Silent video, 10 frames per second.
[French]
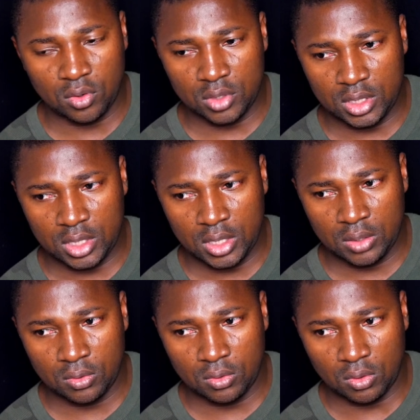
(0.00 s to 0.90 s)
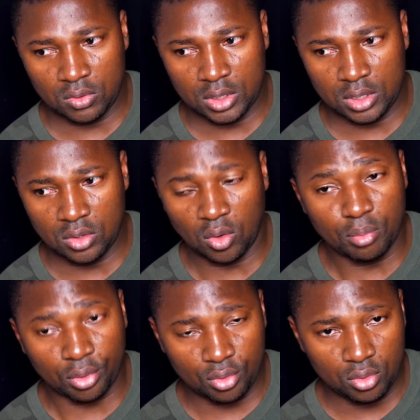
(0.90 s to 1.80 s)
on était, euh, on était
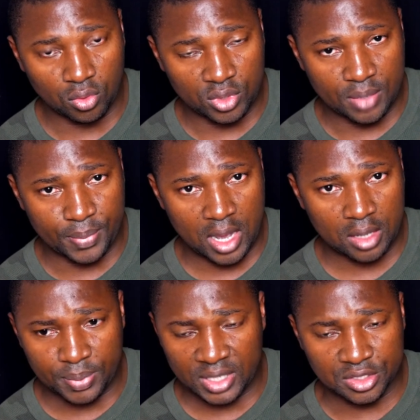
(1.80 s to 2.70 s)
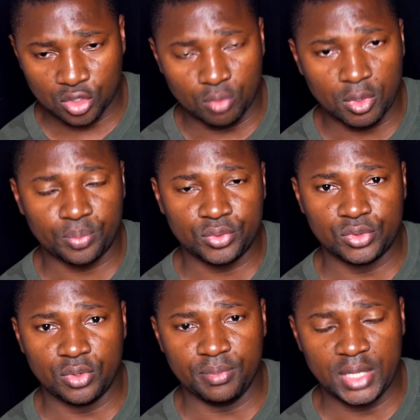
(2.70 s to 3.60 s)
nombreux au départ, pratiquement plus
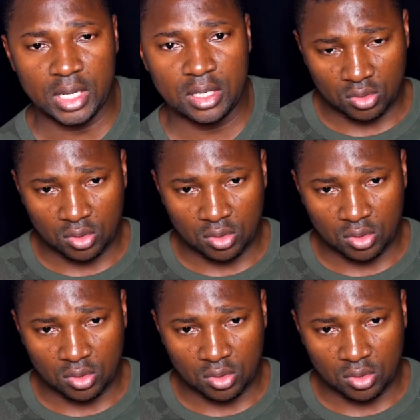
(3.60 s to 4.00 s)
de 1000.